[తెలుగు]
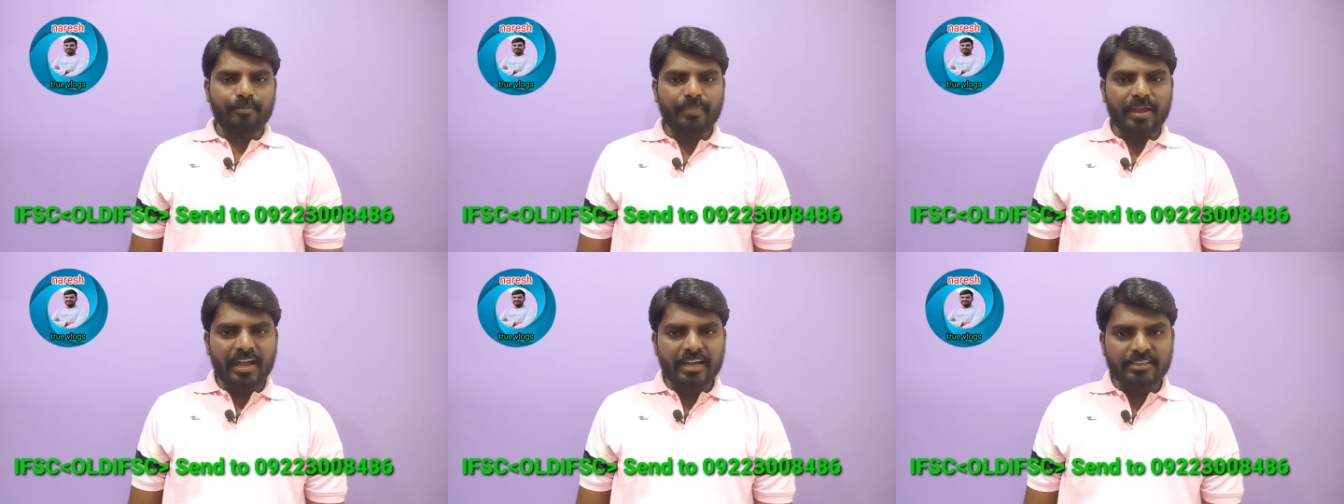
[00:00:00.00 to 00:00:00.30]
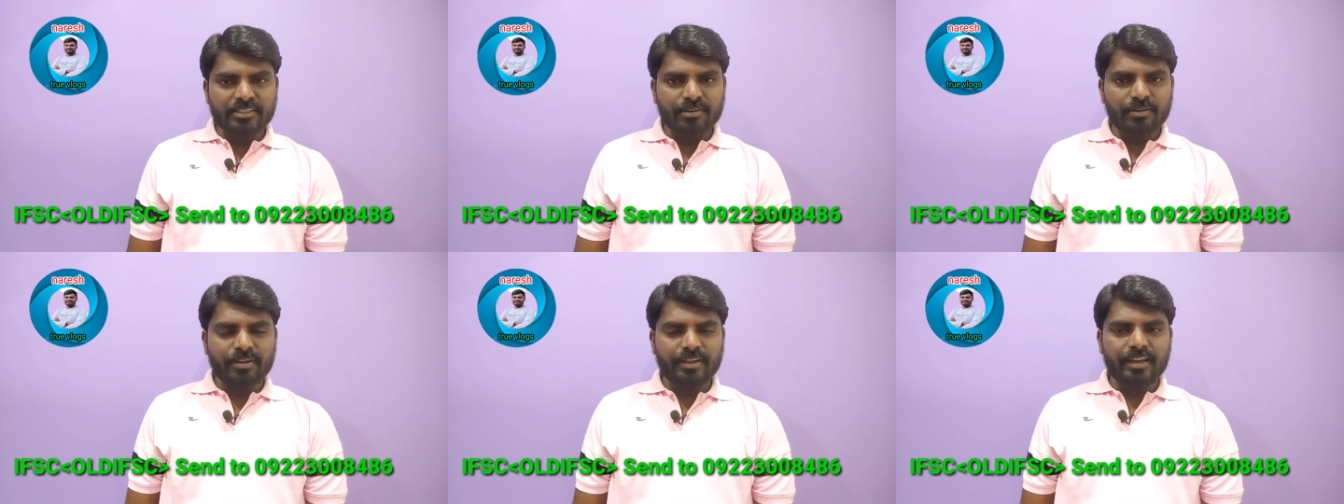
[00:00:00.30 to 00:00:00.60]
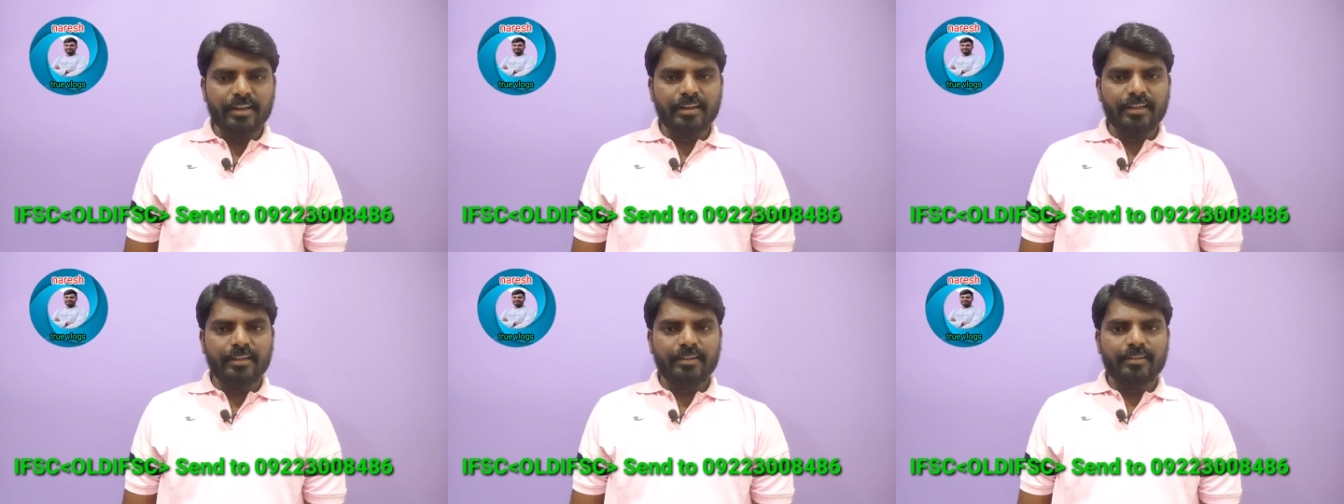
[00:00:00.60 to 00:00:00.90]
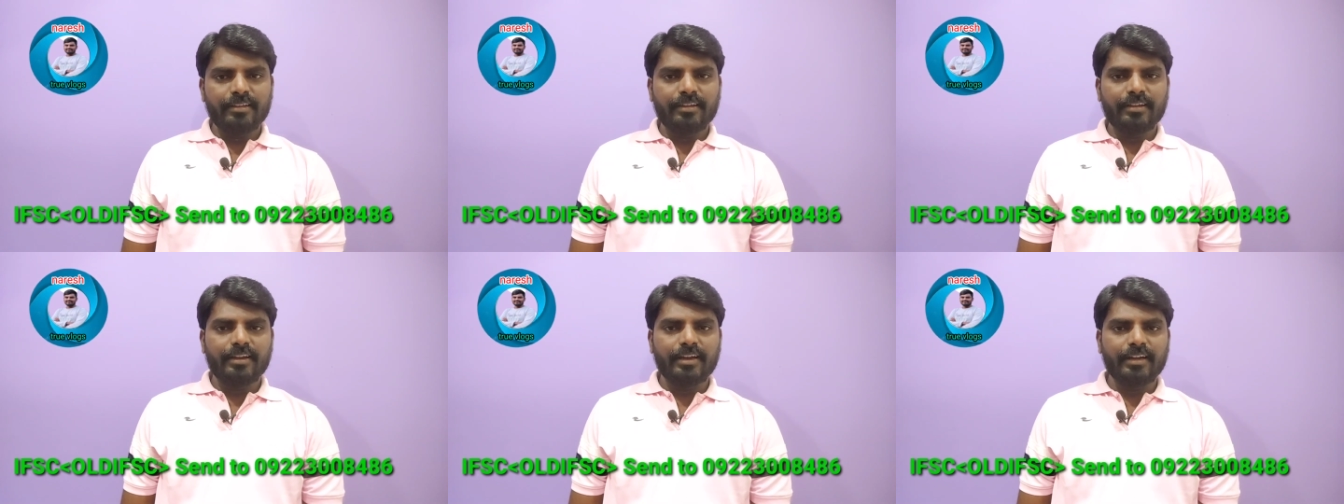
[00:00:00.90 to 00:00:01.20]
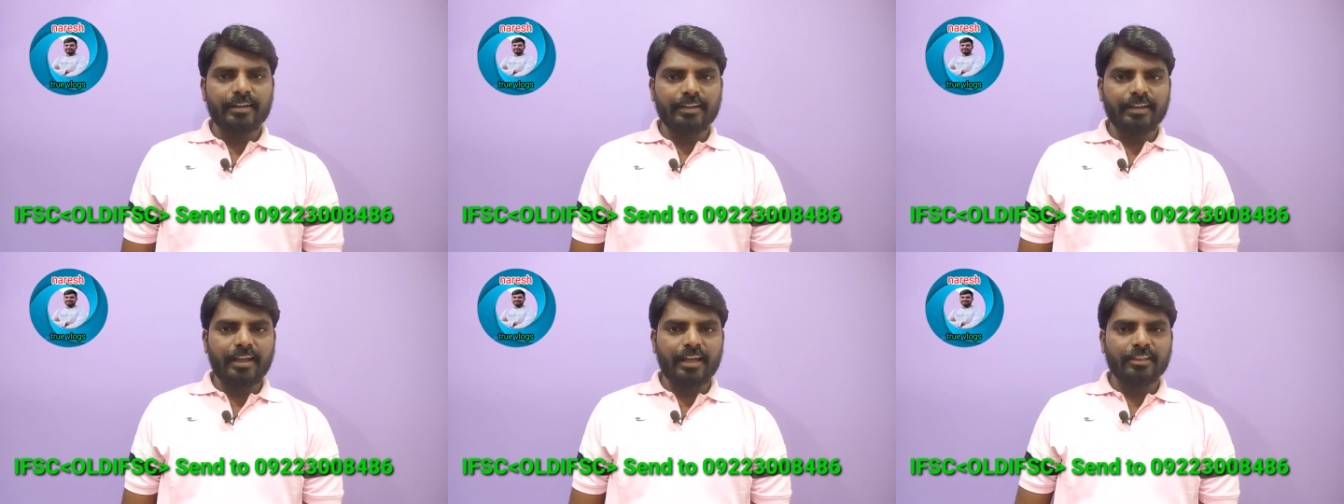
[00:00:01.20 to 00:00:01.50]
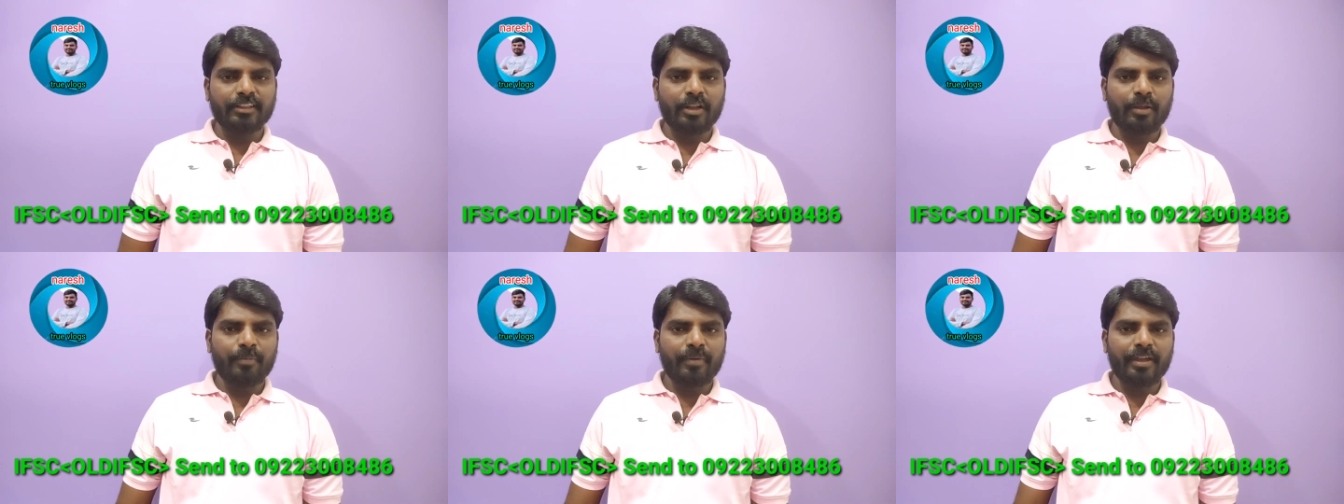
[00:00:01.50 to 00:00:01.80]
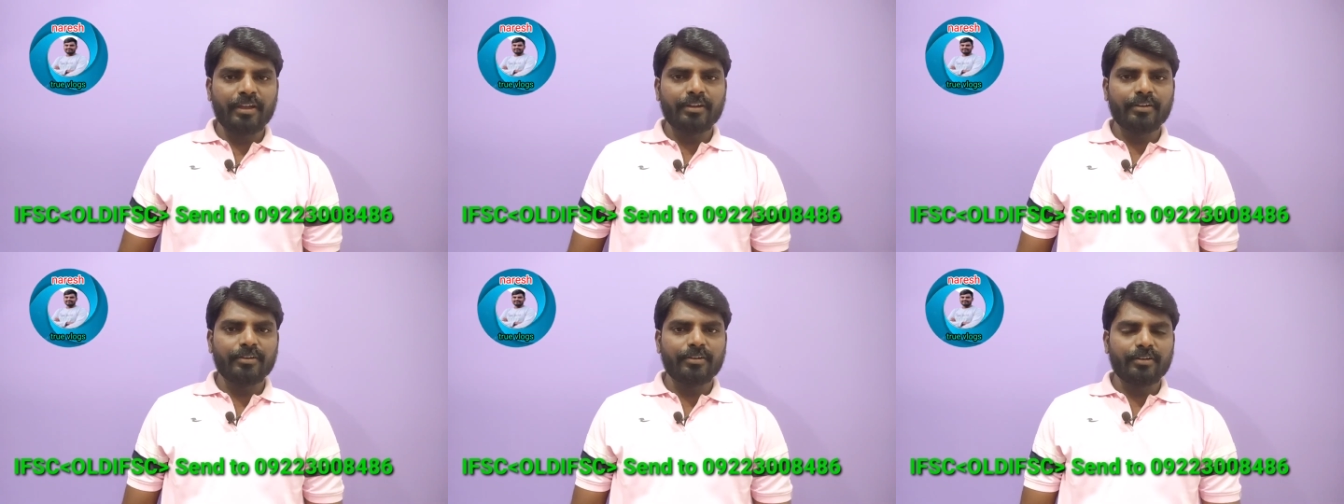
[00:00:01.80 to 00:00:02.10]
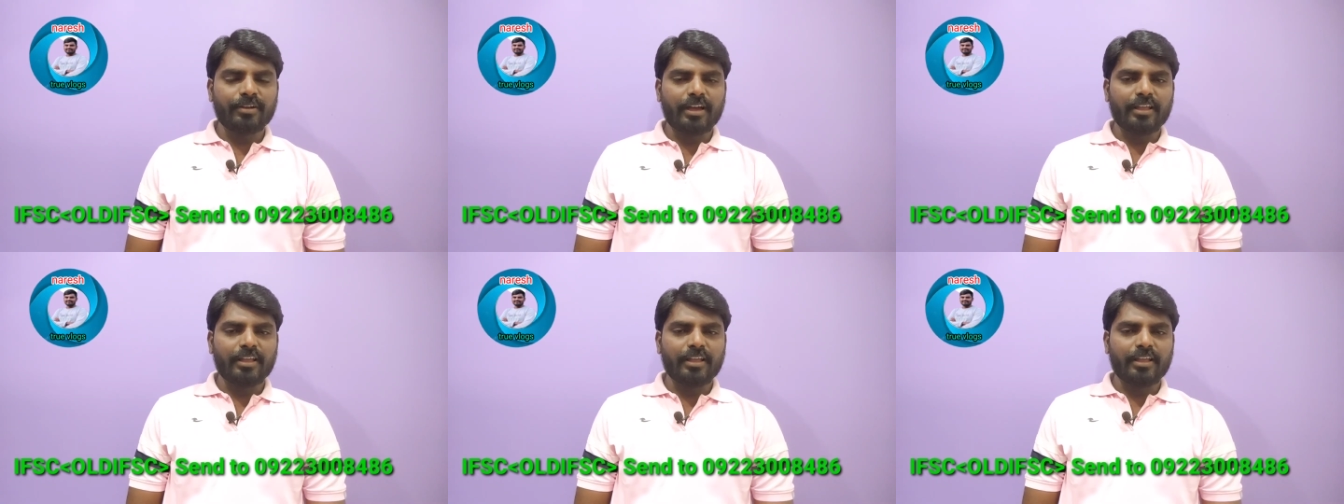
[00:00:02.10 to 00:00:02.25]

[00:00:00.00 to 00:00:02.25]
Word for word: బ్యాంక్స్లోకి వెళ్ళి అంటే ఆంధ్ర బ్యాంక్